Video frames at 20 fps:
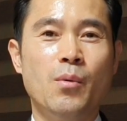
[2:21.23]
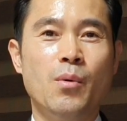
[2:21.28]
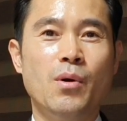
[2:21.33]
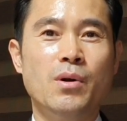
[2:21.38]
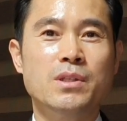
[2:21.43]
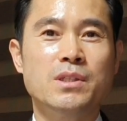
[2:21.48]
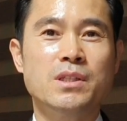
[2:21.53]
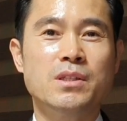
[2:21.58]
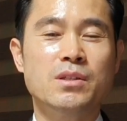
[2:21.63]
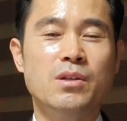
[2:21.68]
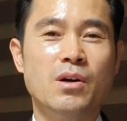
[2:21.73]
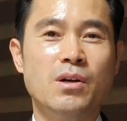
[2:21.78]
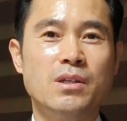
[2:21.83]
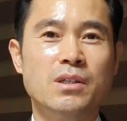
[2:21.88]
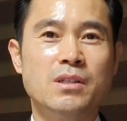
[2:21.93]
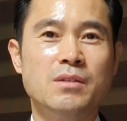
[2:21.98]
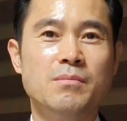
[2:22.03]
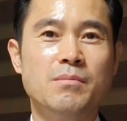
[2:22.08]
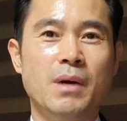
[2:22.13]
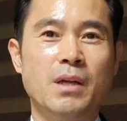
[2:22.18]
훨씬 더
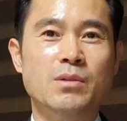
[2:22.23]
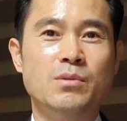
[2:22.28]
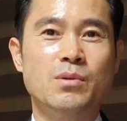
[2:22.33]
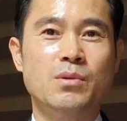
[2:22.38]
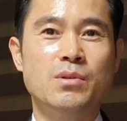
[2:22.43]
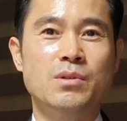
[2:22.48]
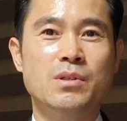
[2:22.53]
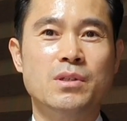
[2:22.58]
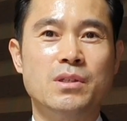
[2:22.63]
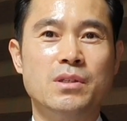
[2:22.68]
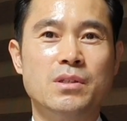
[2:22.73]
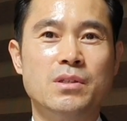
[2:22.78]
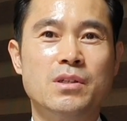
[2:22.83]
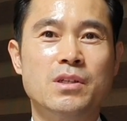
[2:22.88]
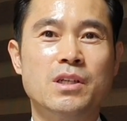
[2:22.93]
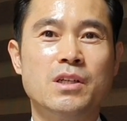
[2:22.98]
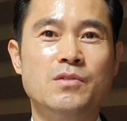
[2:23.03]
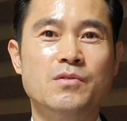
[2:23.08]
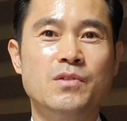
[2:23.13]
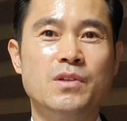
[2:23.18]
큰 만족을
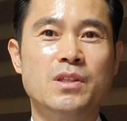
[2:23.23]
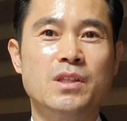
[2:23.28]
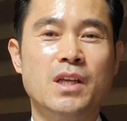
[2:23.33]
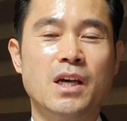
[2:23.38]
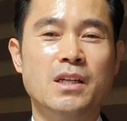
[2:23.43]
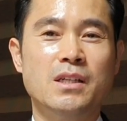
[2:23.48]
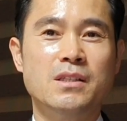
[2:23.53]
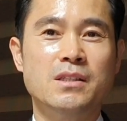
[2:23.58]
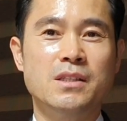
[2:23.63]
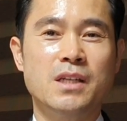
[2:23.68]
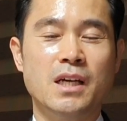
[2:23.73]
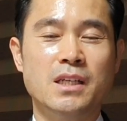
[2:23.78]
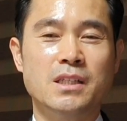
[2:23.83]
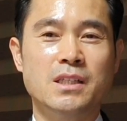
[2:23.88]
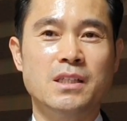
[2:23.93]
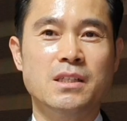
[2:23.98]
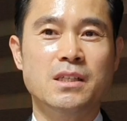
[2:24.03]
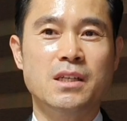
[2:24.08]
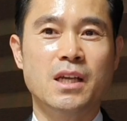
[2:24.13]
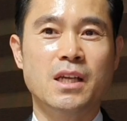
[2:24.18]
느낄 수 있다는
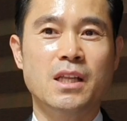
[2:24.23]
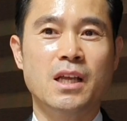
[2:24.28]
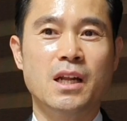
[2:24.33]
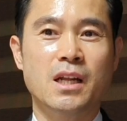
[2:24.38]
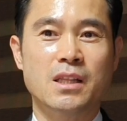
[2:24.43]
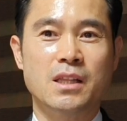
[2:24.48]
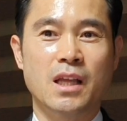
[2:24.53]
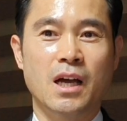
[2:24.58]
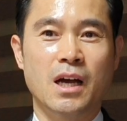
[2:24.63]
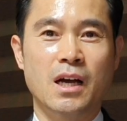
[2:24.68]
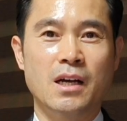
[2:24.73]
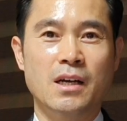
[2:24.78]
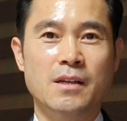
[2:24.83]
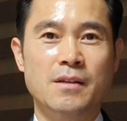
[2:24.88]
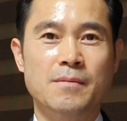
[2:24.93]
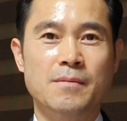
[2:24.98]
사실을 깨달았다.